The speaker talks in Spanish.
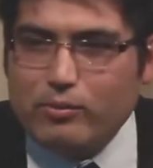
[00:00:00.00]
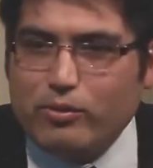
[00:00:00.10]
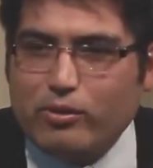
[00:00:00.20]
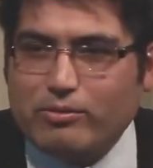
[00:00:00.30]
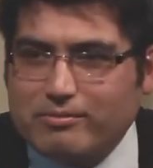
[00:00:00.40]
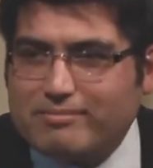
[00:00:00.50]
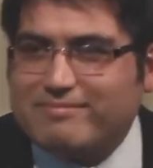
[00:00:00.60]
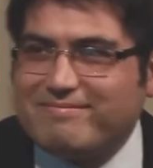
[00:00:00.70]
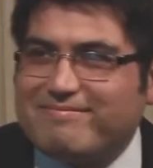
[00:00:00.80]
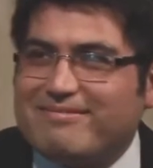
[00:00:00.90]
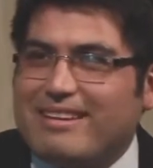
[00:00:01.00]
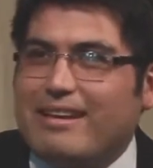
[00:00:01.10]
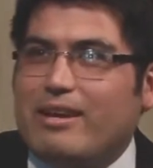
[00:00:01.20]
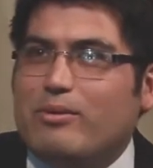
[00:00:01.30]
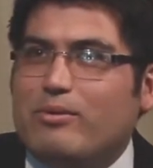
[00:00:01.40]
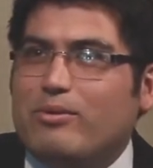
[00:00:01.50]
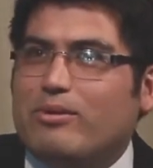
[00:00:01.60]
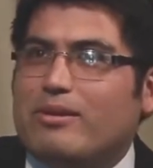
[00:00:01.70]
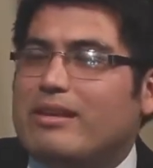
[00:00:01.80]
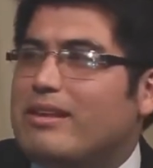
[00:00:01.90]
un don, es un
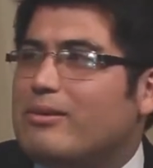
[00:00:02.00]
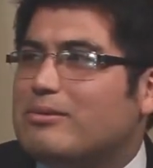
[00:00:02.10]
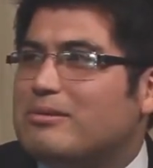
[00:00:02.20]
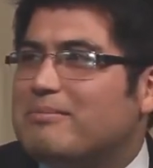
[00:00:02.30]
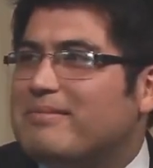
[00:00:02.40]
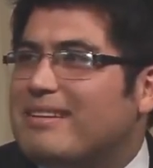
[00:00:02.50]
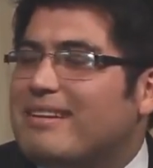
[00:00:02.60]
don de Dios.